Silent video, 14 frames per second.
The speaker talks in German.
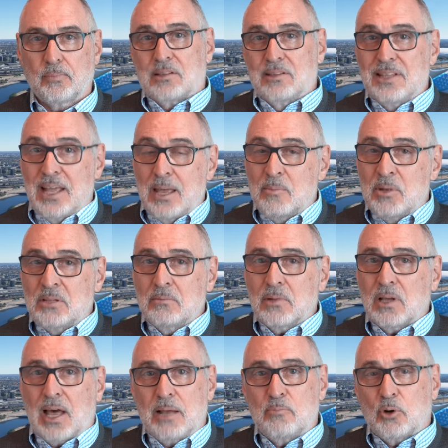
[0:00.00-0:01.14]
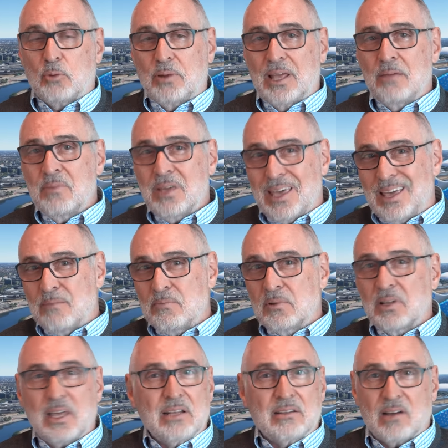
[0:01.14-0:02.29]
Nehmen kein Problem,
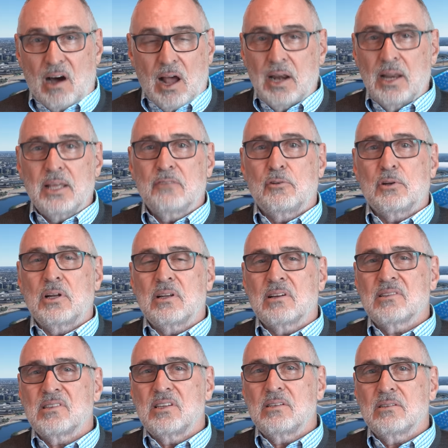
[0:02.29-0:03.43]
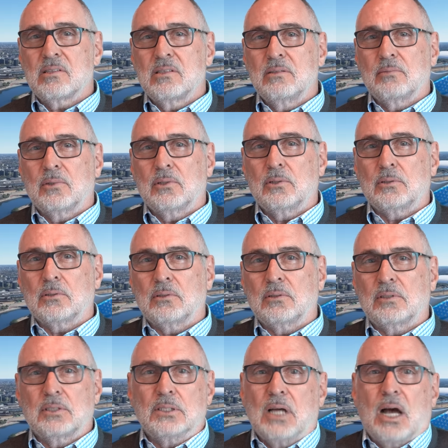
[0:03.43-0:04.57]
geben geht gar nicht für den Narzissten
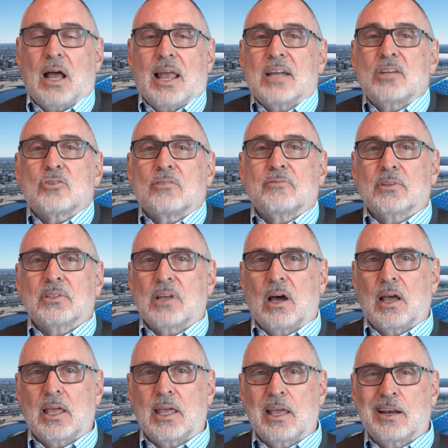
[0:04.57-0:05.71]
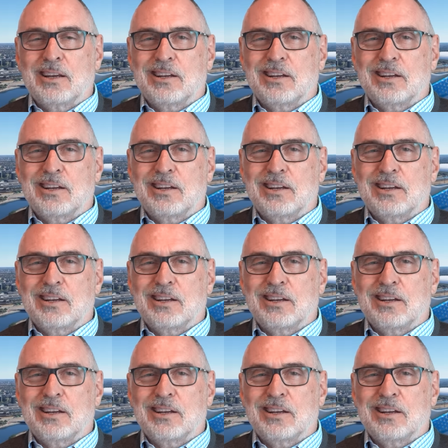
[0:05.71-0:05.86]
und allein schon von daher